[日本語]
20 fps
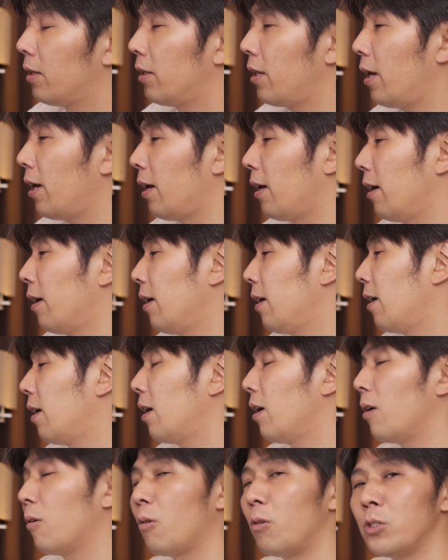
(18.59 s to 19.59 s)

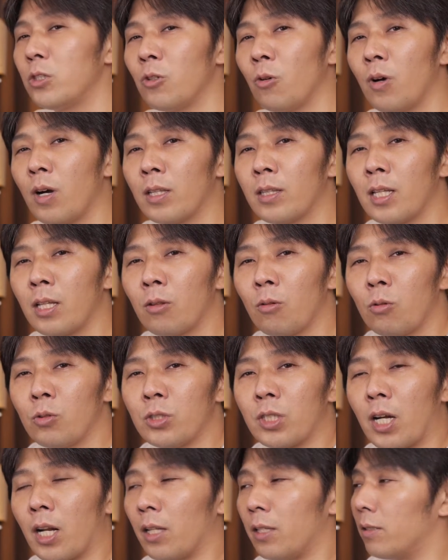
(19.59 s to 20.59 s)
で、こいつを買った当
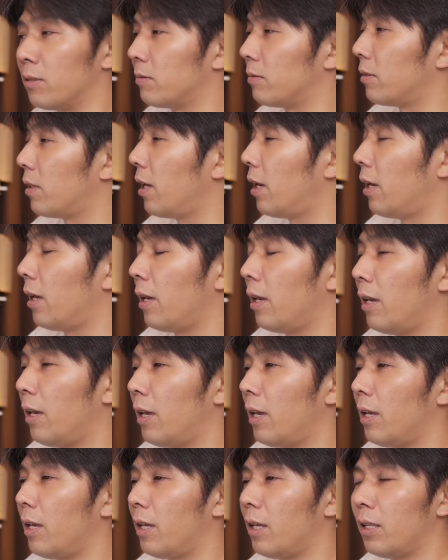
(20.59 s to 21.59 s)
時からです
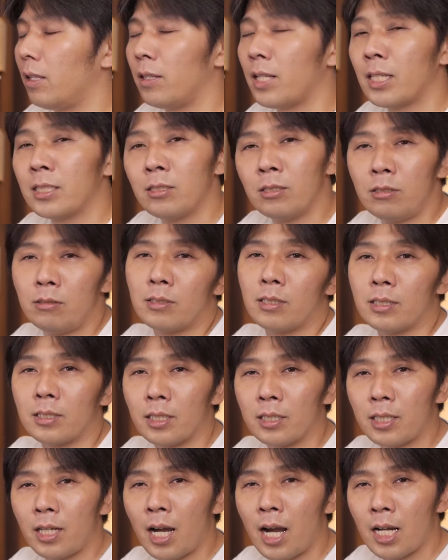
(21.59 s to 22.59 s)
ね、夏には
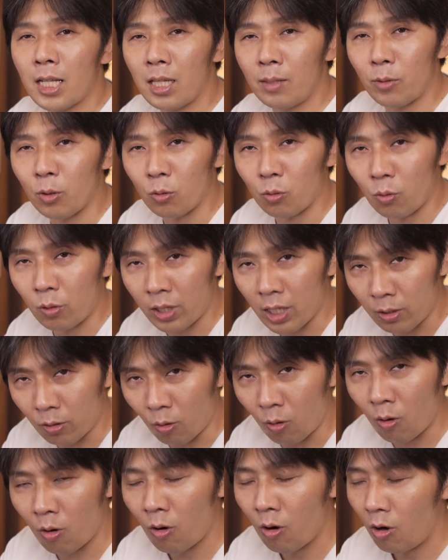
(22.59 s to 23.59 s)
絶対花火を撮りたい
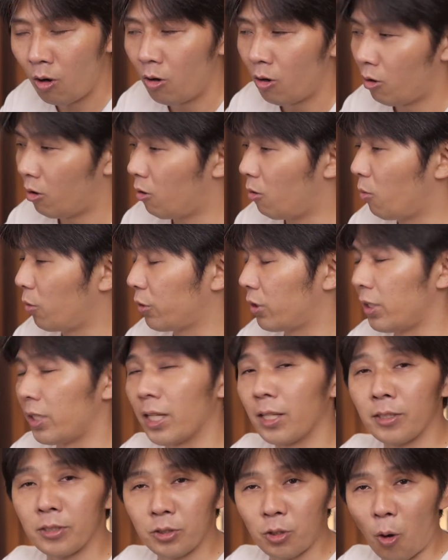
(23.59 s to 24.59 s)
と思ってい
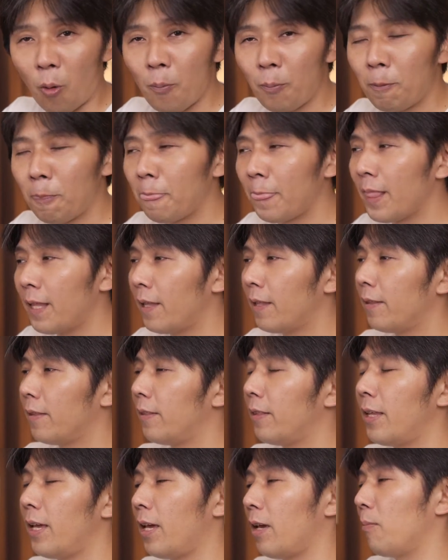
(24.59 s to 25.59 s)
たんですよ。
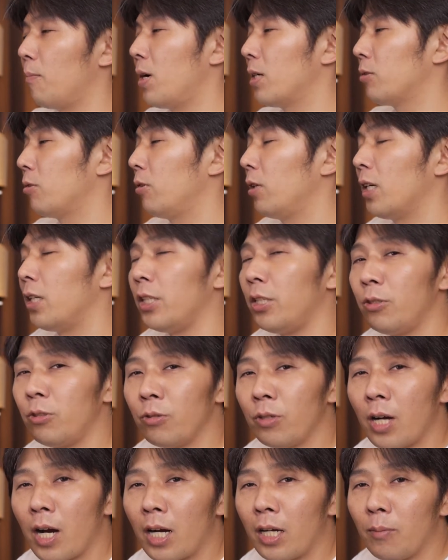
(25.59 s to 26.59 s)
で、まあ、それには理
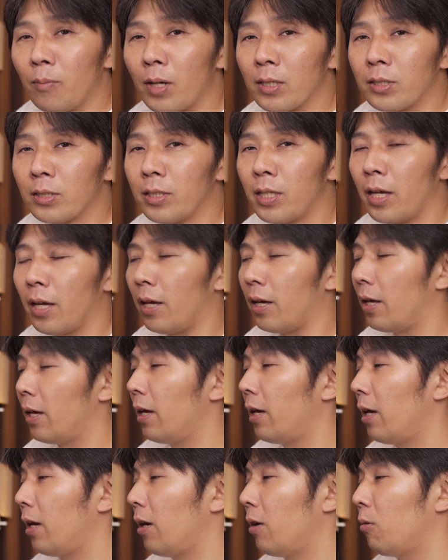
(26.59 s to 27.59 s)
由がありまし
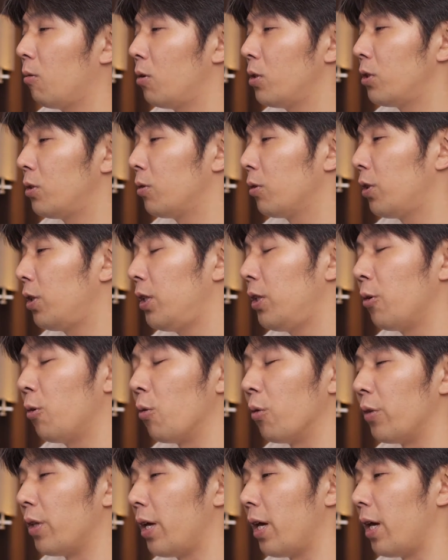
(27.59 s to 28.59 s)
て、こいつの機
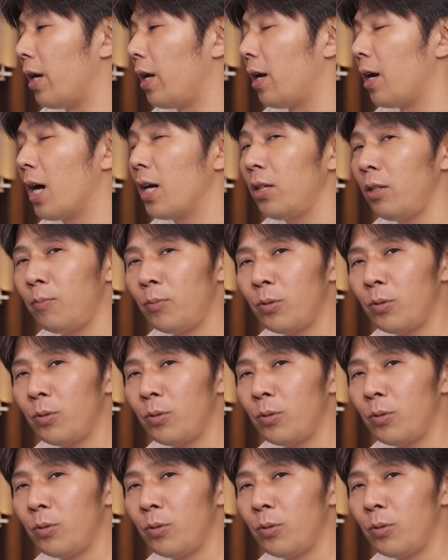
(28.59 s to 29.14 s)
能で、ライ